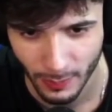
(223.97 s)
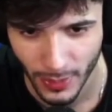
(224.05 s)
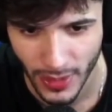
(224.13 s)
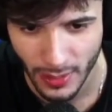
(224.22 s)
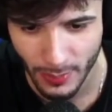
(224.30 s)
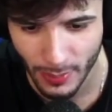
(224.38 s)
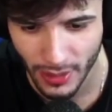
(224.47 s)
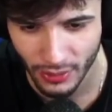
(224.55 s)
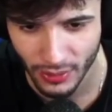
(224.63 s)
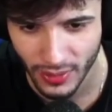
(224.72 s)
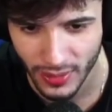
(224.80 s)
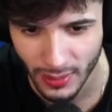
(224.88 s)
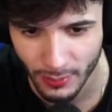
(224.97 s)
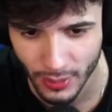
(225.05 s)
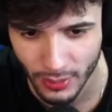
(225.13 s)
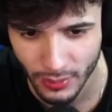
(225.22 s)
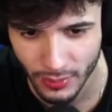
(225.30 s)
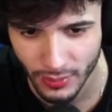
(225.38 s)
Pera aí, Babassu, você tá
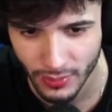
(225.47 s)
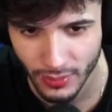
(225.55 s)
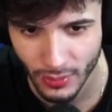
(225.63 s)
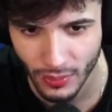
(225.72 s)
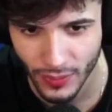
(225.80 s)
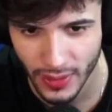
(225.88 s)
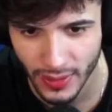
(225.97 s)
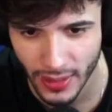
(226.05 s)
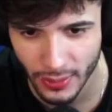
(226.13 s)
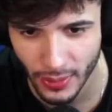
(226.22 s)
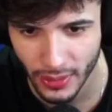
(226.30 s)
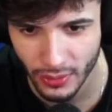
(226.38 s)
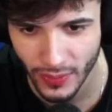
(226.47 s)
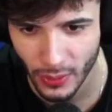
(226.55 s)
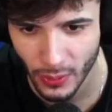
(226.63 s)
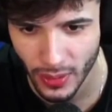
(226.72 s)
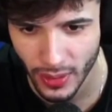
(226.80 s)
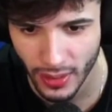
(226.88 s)
muito desgovernado, o Ganso vai
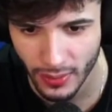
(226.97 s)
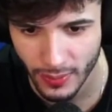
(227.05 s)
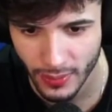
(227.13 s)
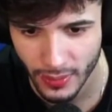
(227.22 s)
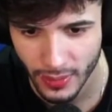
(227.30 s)
correr.